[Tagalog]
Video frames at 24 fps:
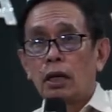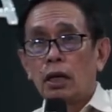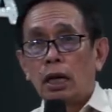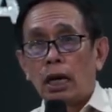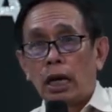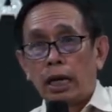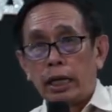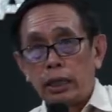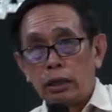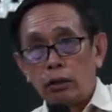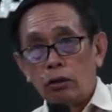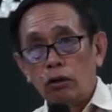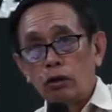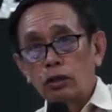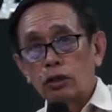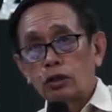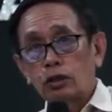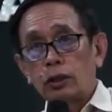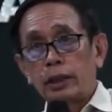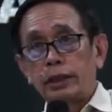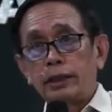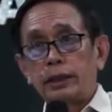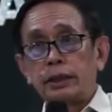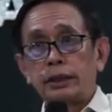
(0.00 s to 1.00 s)
I also
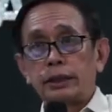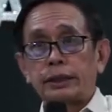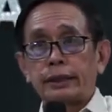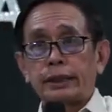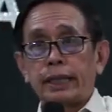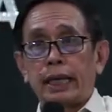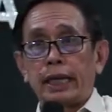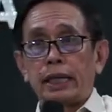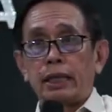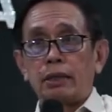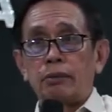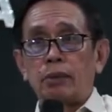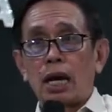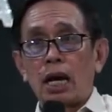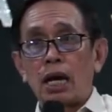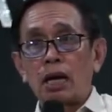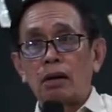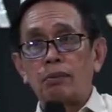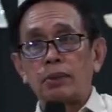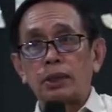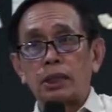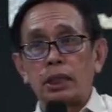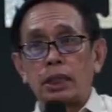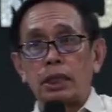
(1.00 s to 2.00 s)
understand, mga
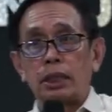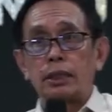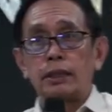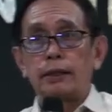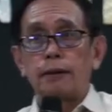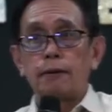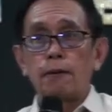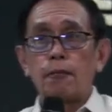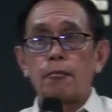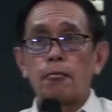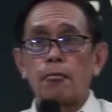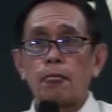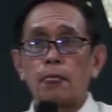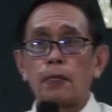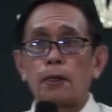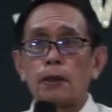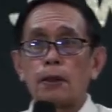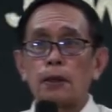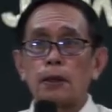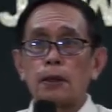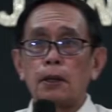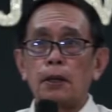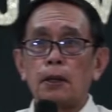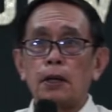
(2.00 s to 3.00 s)
kapatid,
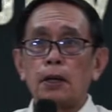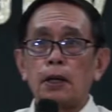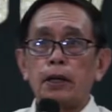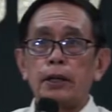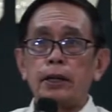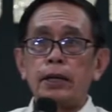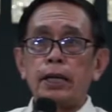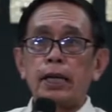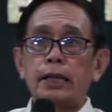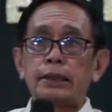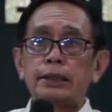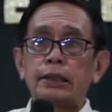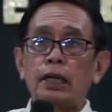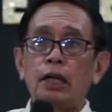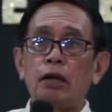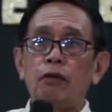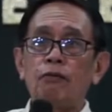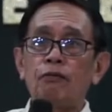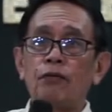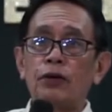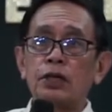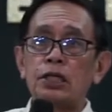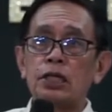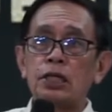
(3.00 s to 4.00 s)
na sa
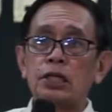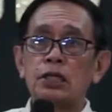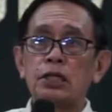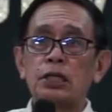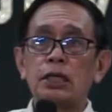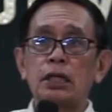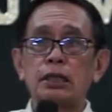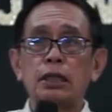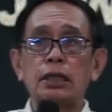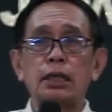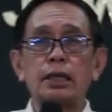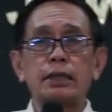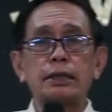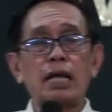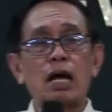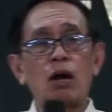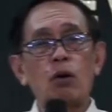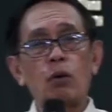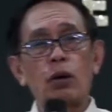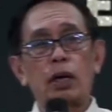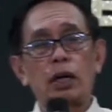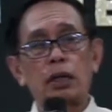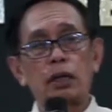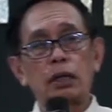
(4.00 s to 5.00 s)
emphasis na
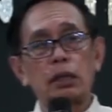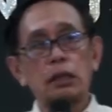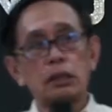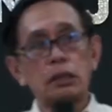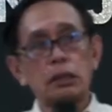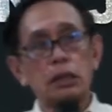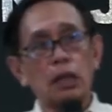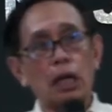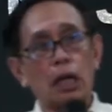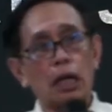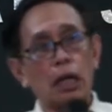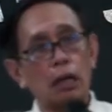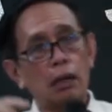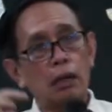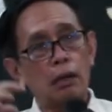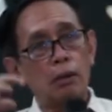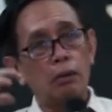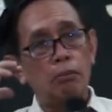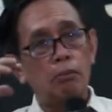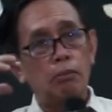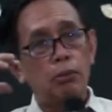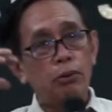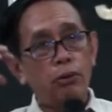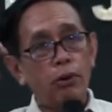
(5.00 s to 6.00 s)
tinatawag sa
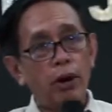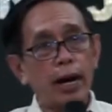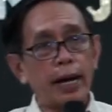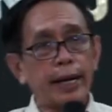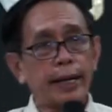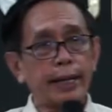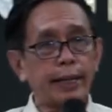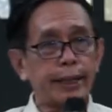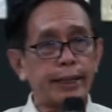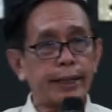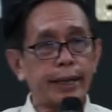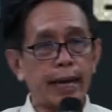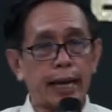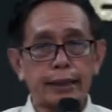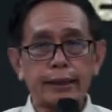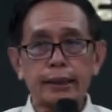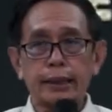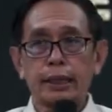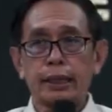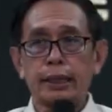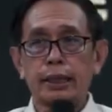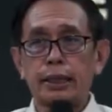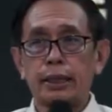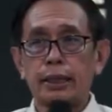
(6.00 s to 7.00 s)
buhay
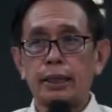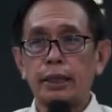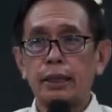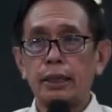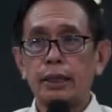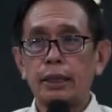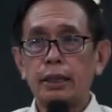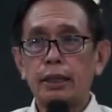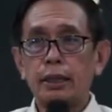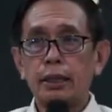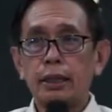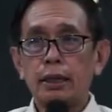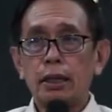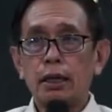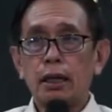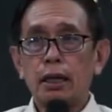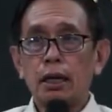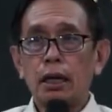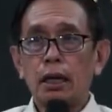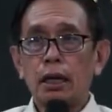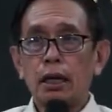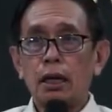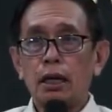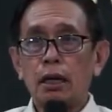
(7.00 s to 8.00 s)
natin,
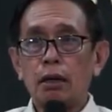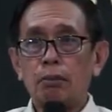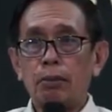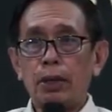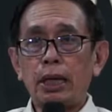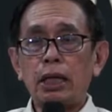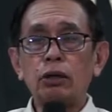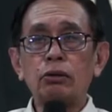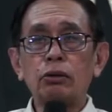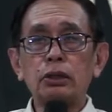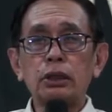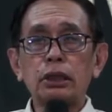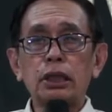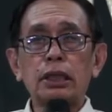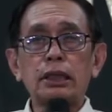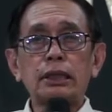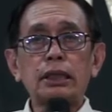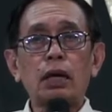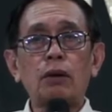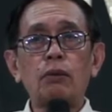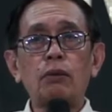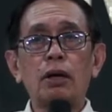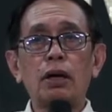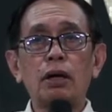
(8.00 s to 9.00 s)
mayroong
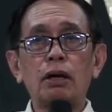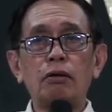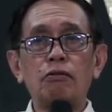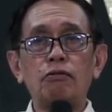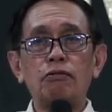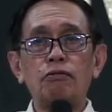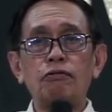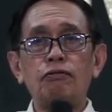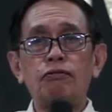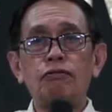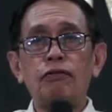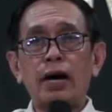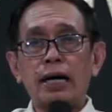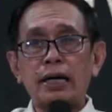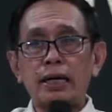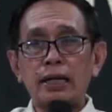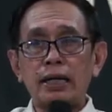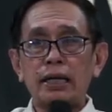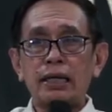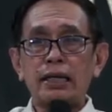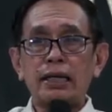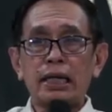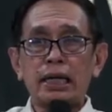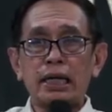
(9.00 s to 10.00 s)
tinatawag
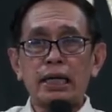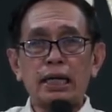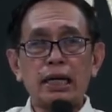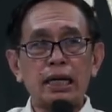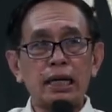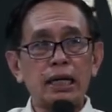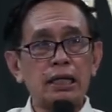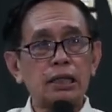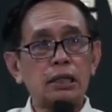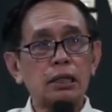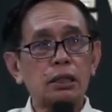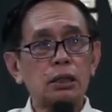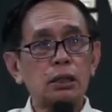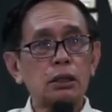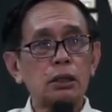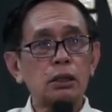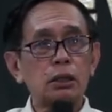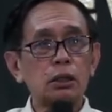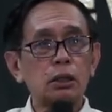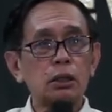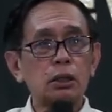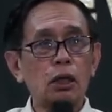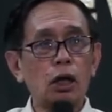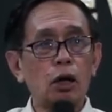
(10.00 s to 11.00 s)
varied degrees
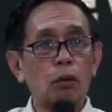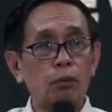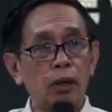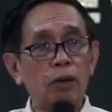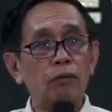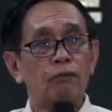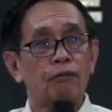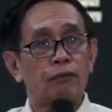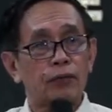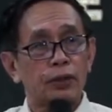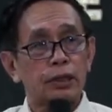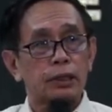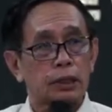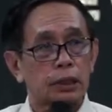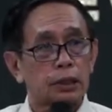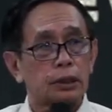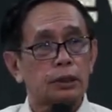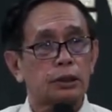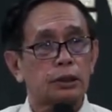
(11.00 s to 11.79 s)
of emphasis.